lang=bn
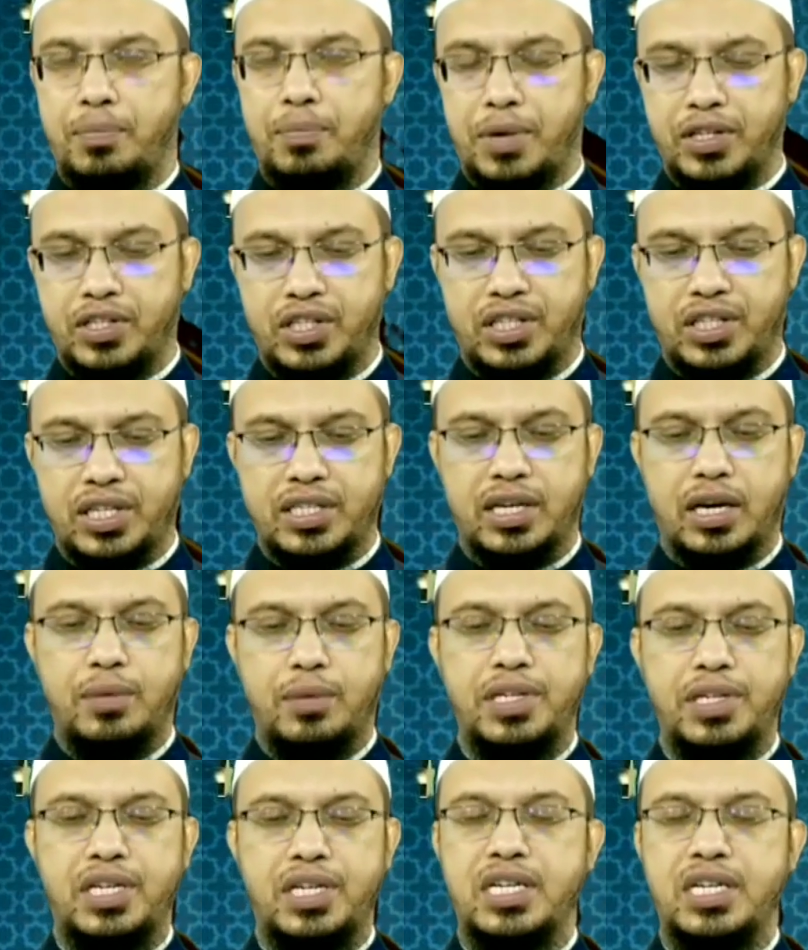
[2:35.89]
আপনার চেষ্টা
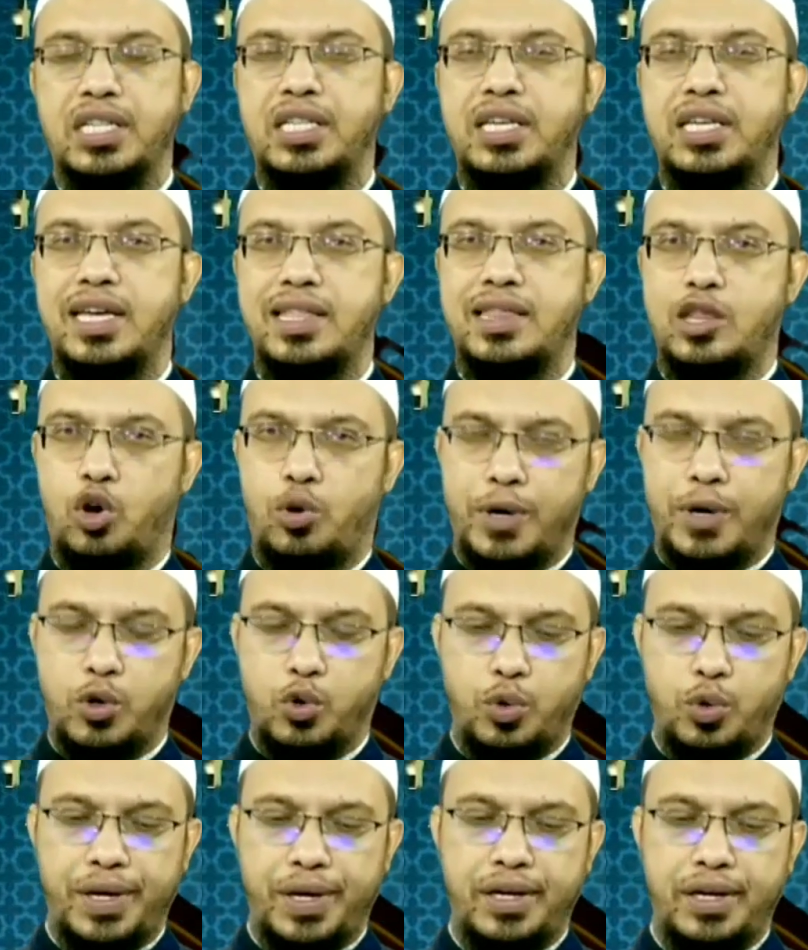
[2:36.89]
চালাবেন সেই সাথে
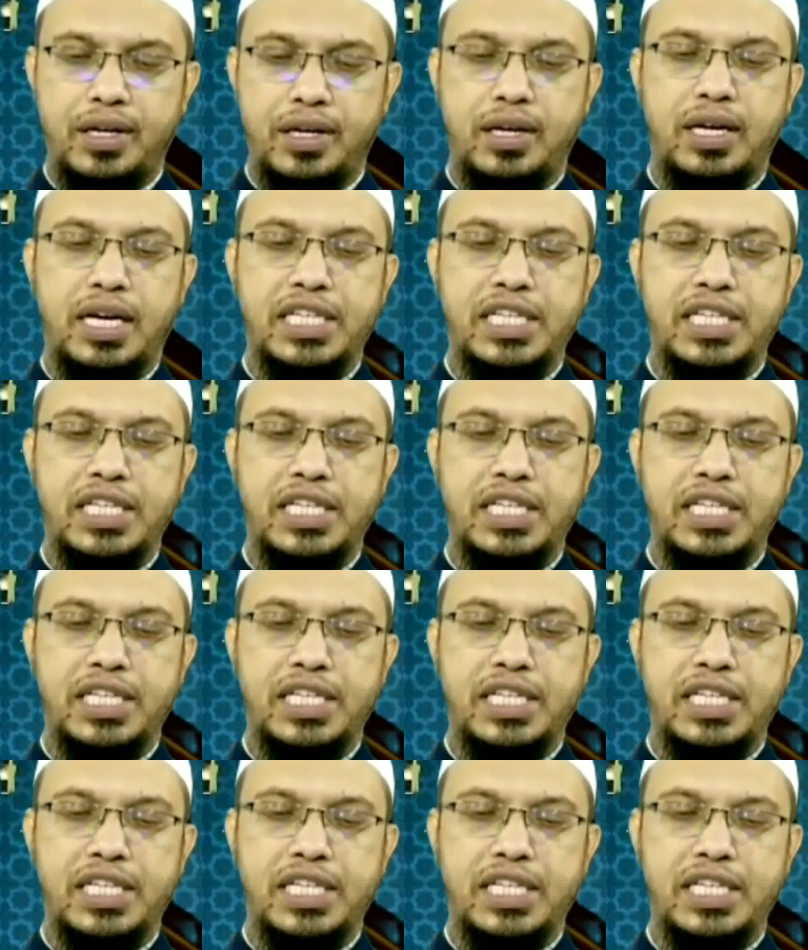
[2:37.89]
তবা করবেন